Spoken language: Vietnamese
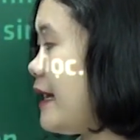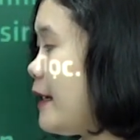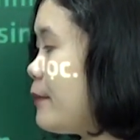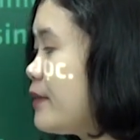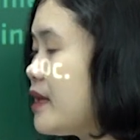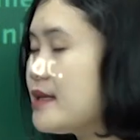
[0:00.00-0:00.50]

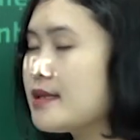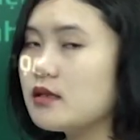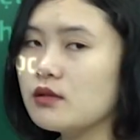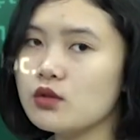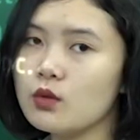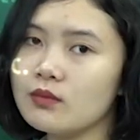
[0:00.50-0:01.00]
em thì
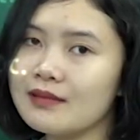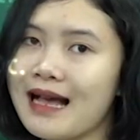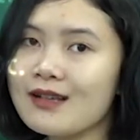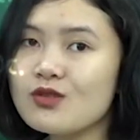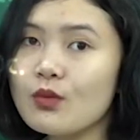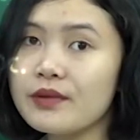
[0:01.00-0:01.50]
sử dụng
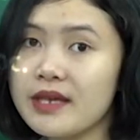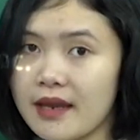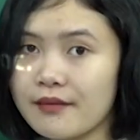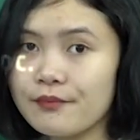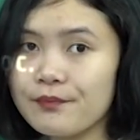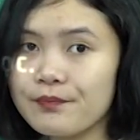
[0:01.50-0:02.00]
tác dụng
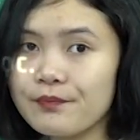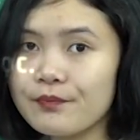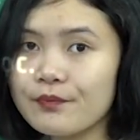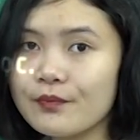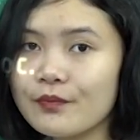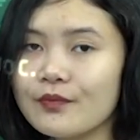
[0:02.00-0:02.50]
nhiệt.
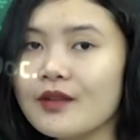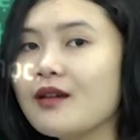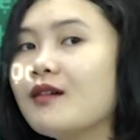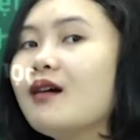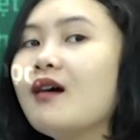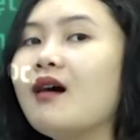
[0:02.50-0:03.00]

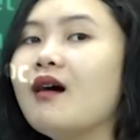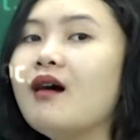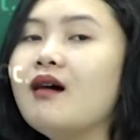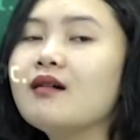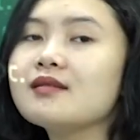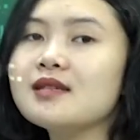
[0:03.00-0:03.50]

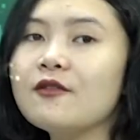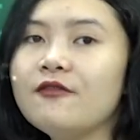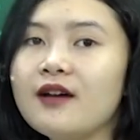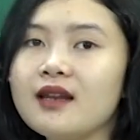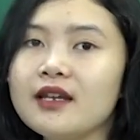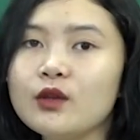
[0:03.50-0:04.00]
Ở trong
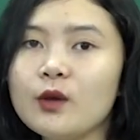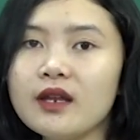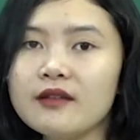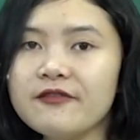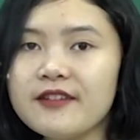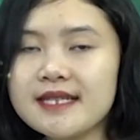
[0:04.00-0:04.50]
phần lý
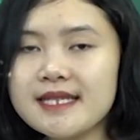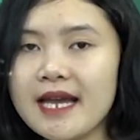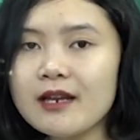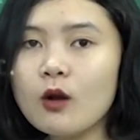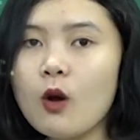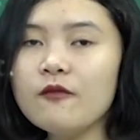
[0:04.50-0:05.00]
thuyết phía
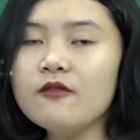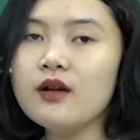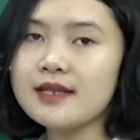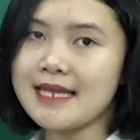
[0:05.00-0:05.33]
trên cô vừa